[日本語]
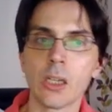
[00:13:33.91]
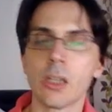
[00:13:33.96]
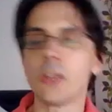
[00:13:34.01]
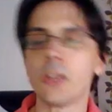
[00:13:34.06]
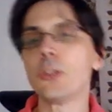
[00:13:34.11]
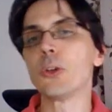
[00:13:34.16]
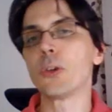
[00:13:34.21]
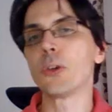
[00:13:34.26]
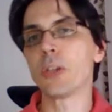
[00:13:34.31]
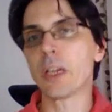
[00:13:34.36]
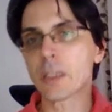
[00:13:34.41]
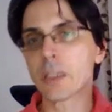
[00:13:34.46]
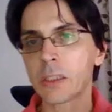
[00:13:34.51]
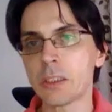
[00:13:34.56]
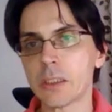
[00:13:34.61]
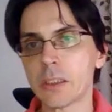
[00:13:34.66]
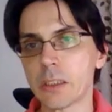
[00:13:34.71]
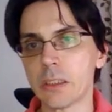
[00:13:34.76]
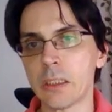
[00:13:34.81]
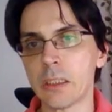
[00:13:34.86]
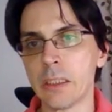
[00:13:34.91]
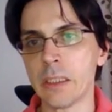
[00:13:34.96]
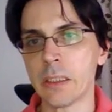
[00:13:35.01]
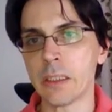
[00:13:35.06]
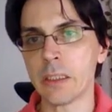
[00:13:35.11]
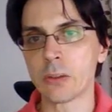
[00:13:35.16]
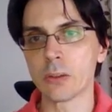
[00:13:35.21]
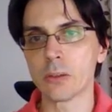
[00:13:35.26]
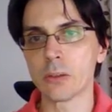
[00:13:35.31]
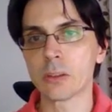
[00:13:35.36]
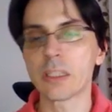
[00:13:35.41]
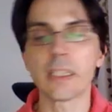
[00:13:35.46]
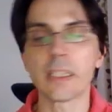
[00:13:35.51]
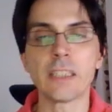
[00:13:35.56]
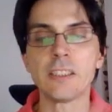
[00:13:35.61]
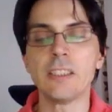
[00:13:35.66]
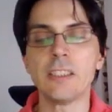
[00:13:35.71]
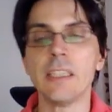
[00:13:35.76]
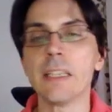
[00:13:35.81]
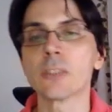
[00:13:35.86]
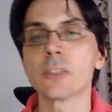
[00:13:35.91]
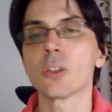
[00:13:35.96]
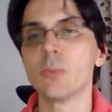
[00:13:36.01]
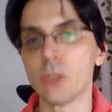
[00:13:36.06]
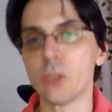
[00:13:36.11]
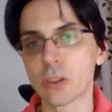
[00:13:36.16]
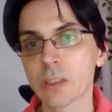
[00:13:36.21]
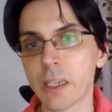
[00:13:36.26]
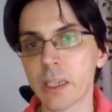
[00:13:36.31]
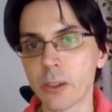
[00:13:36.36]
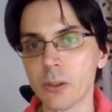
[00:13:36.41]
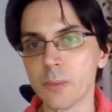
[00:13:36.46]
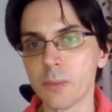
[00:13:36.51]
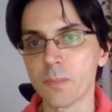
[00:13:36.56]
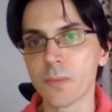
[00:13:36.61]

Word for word: ようやく、えっと、正しい S を見つかる。